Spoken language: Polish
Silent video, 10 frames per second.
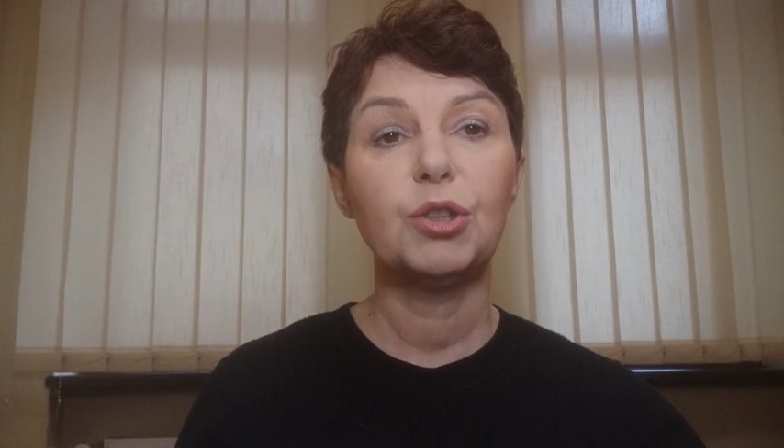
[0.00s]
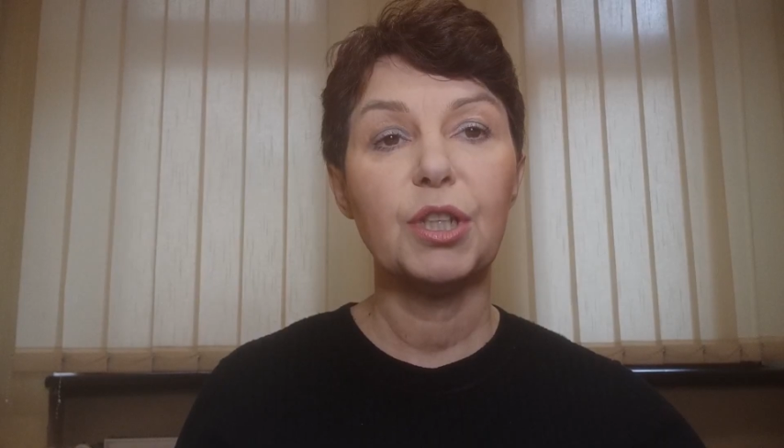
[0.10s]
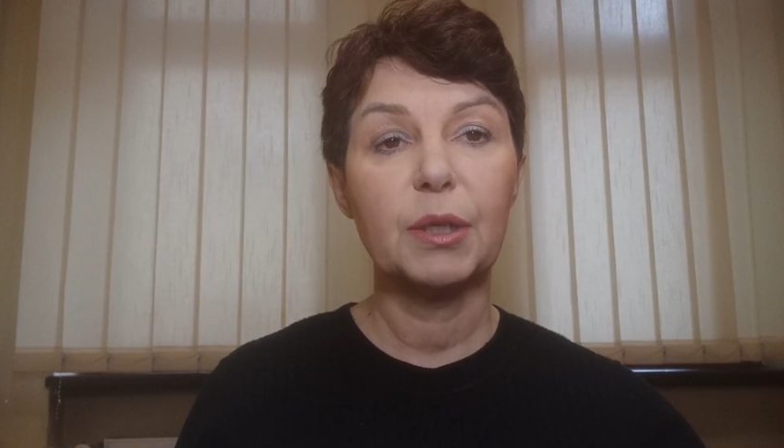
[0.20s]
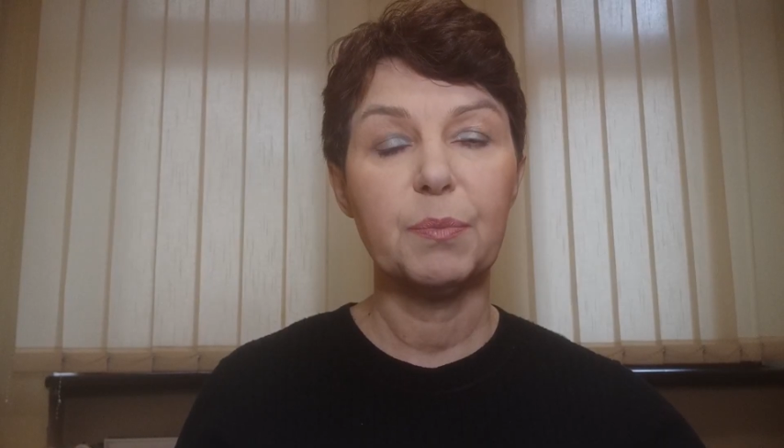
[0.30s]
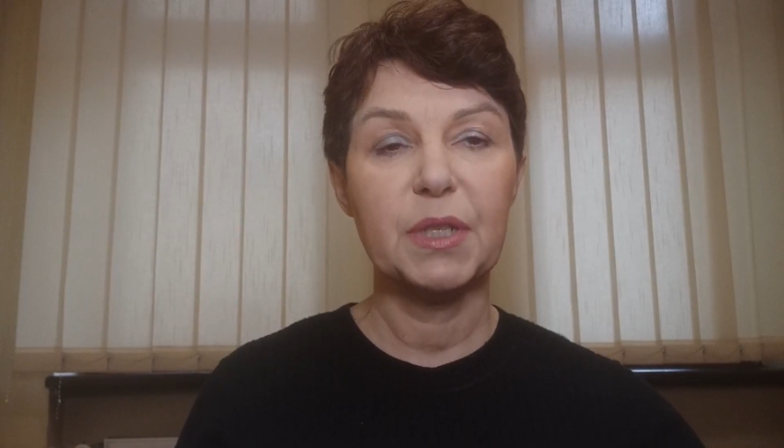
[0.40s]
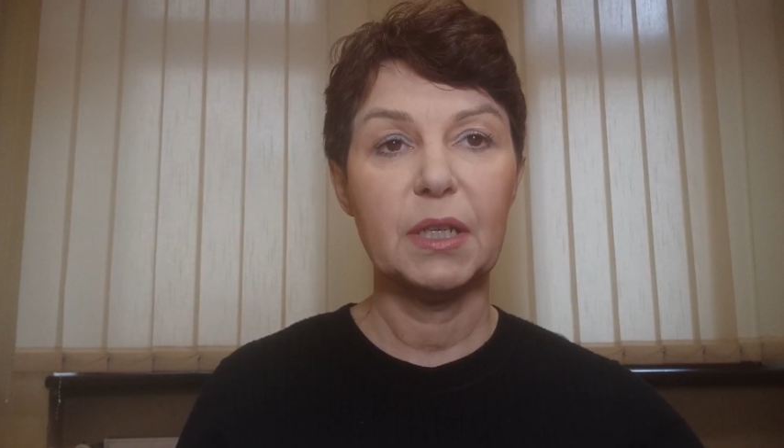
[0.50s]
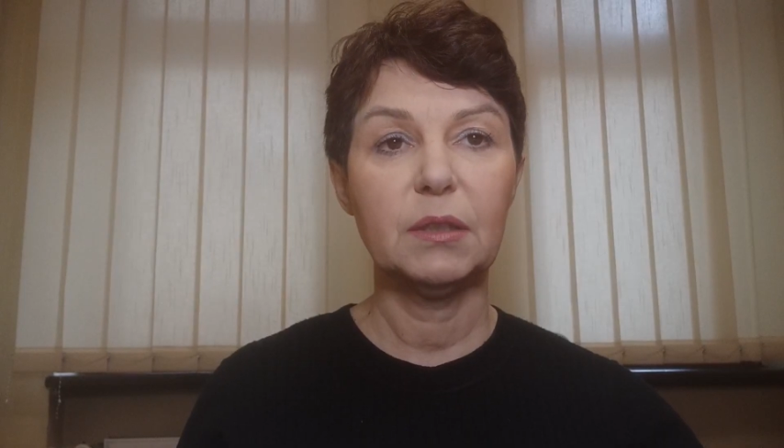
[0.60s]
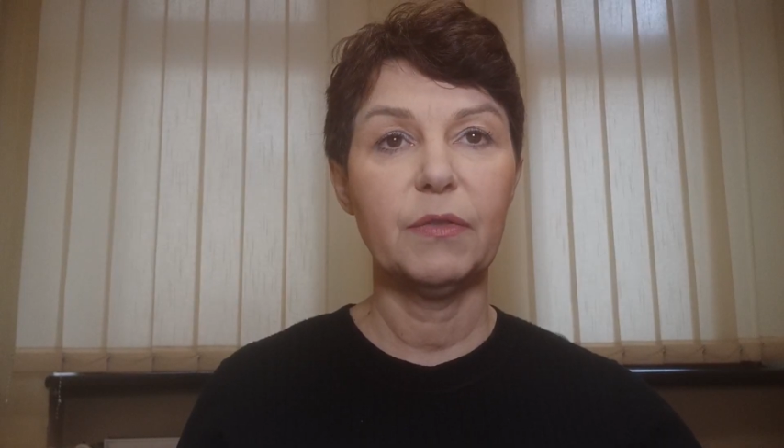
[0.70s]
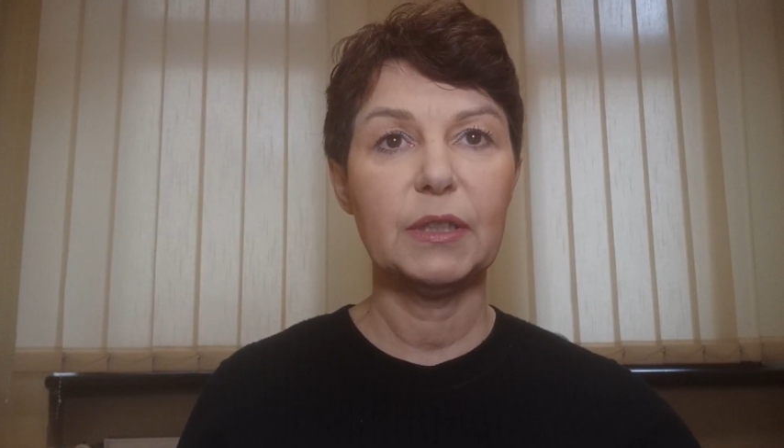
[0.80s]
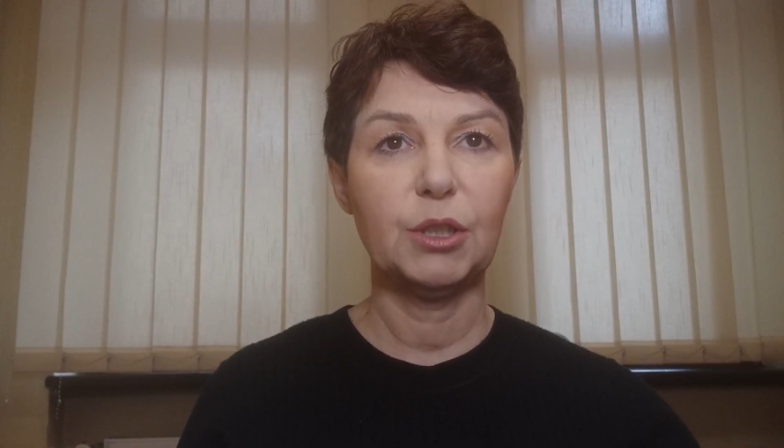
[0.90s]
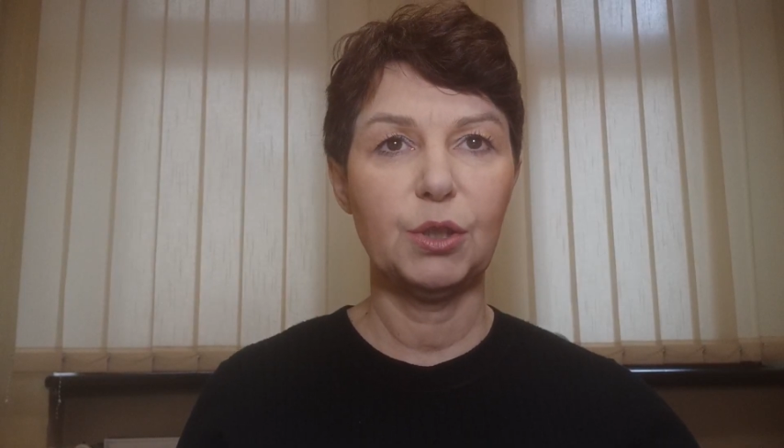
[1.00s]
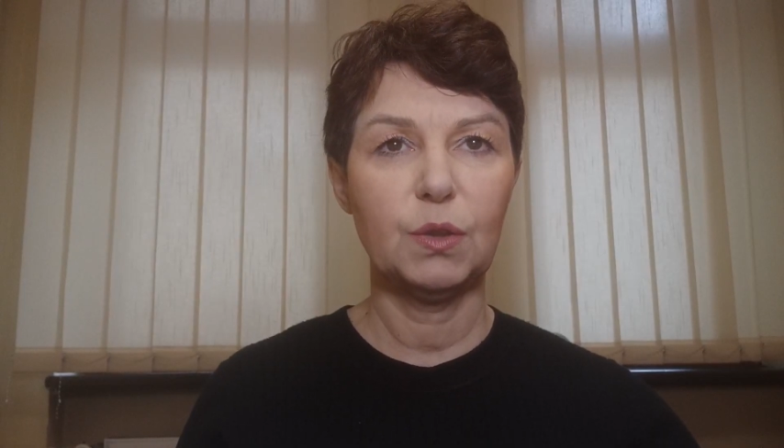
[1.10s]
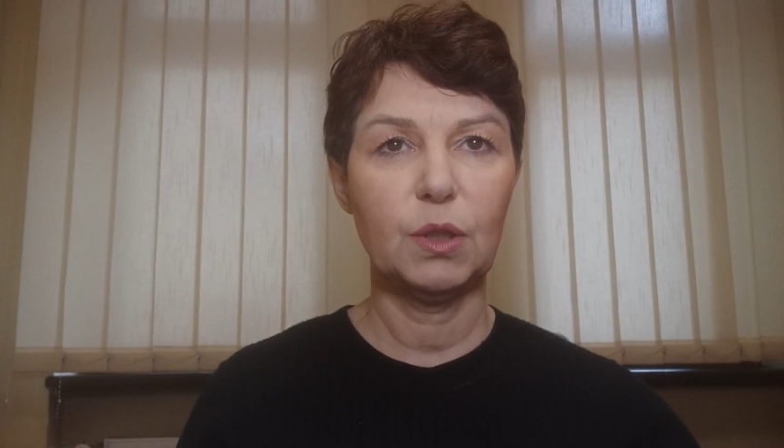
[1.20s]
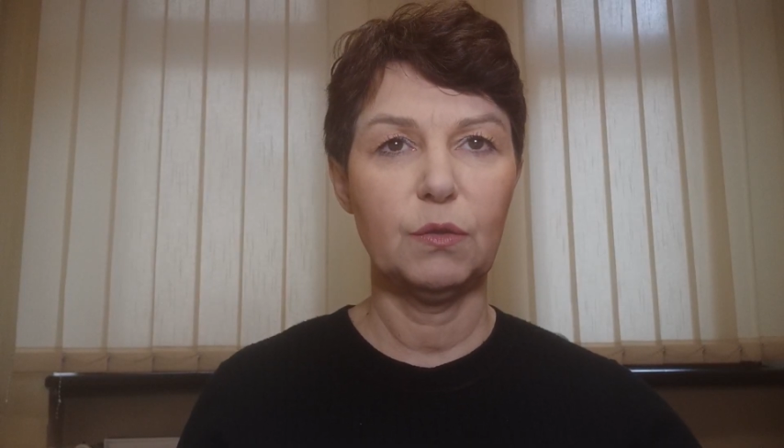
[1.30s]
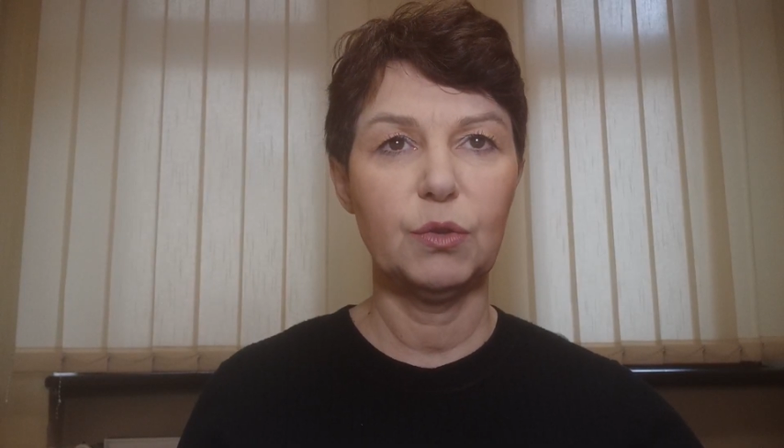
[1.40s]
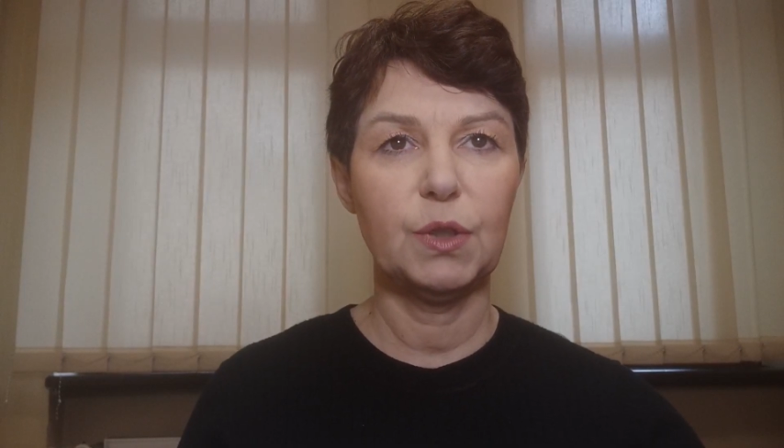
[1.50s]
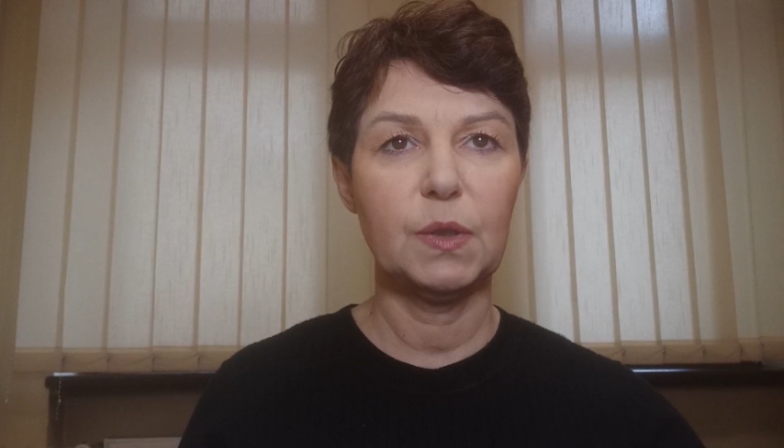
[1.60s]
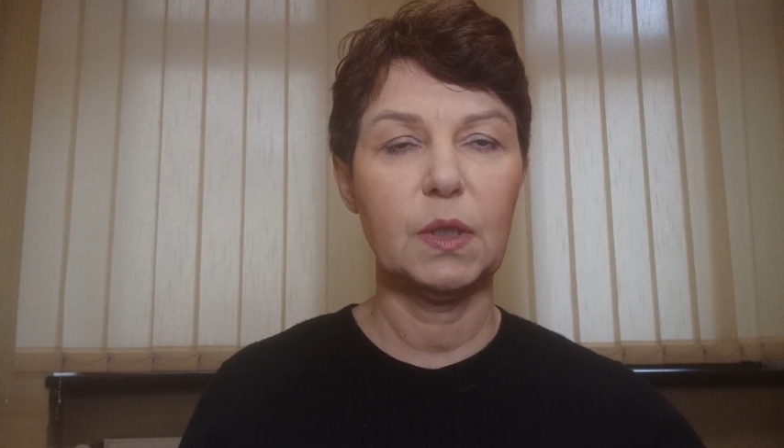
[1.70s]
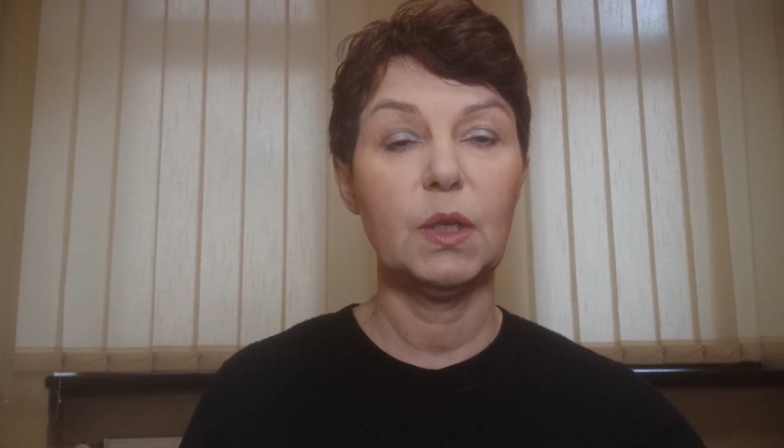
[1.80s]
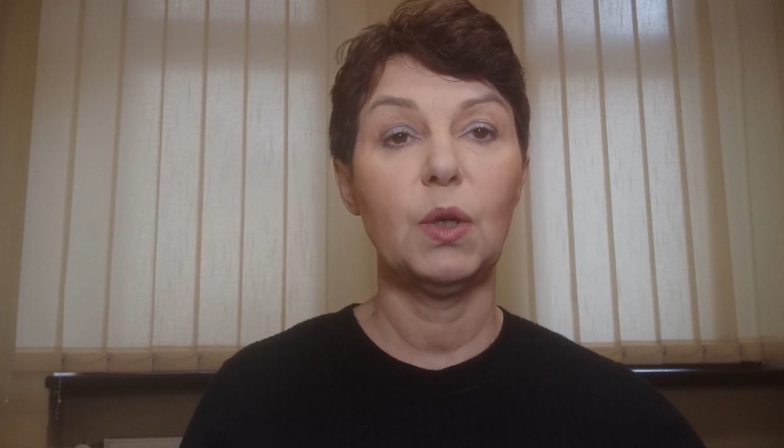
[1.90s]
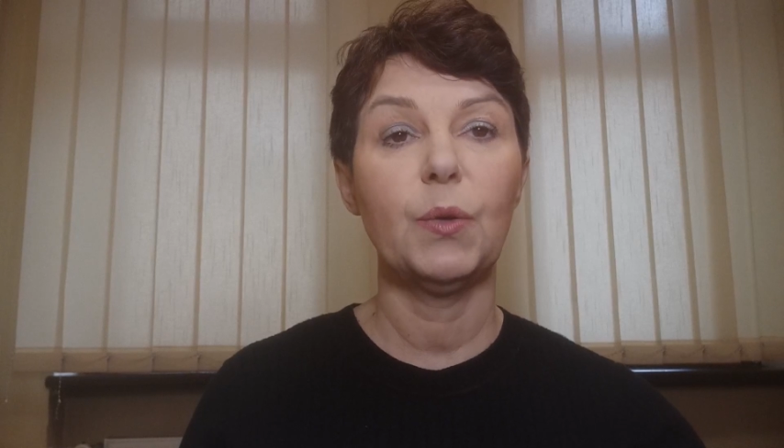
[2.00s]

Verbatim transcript: sierpnia 2020